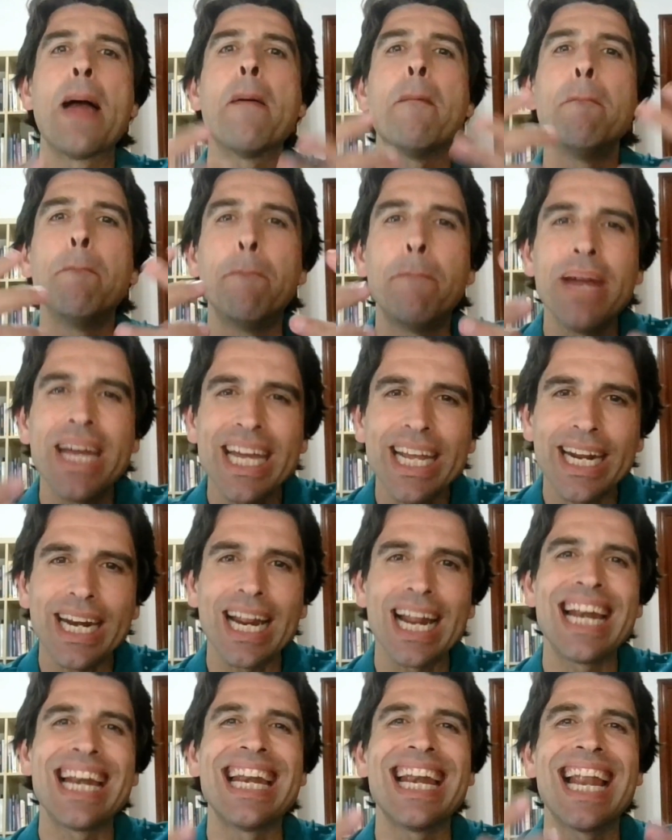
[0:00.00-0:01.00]

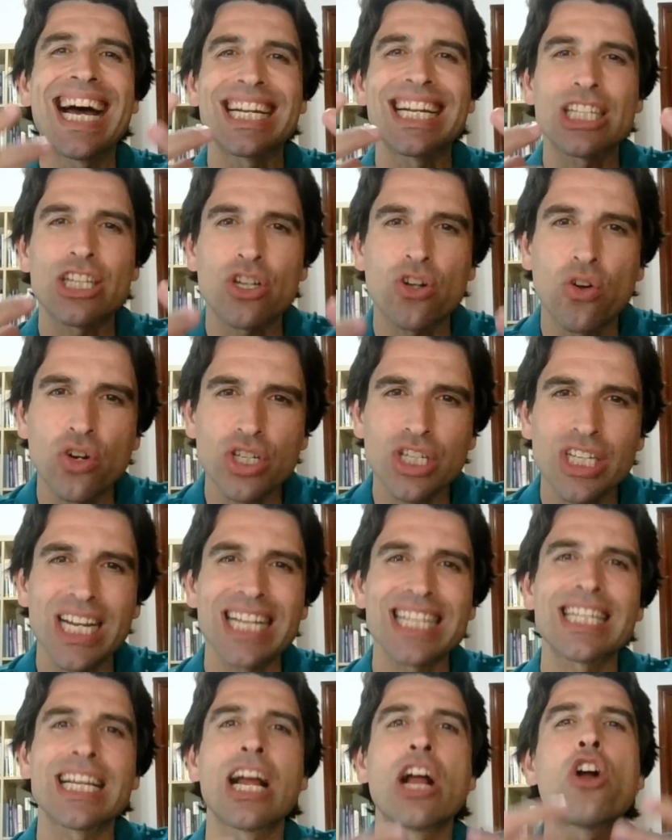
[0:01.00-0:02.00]
ver las
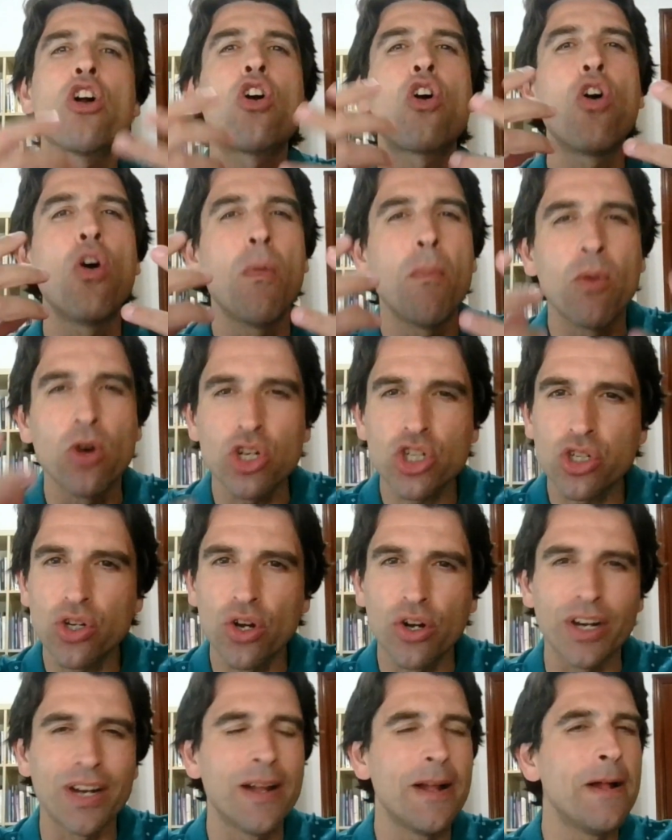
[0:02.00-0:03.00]
cosas como
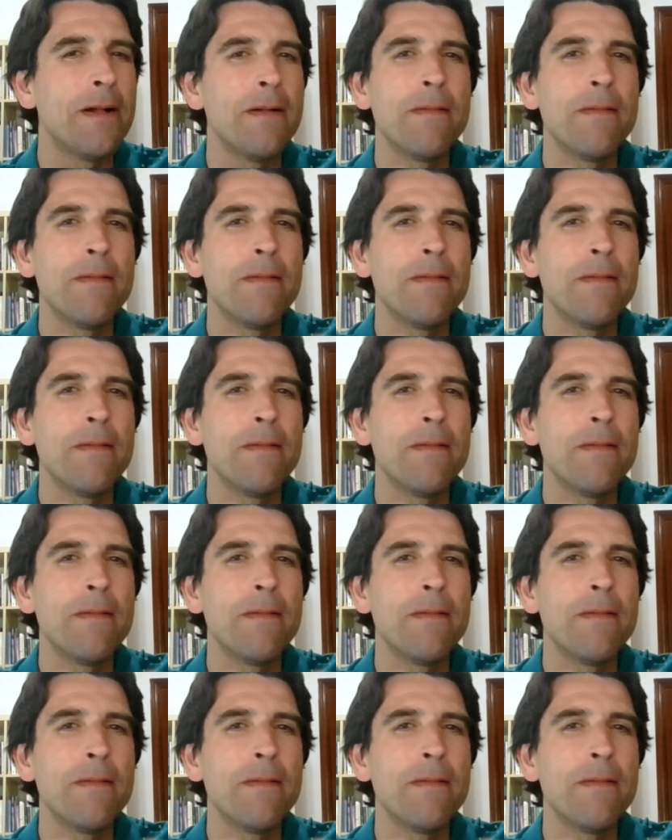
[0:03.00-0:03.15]
son,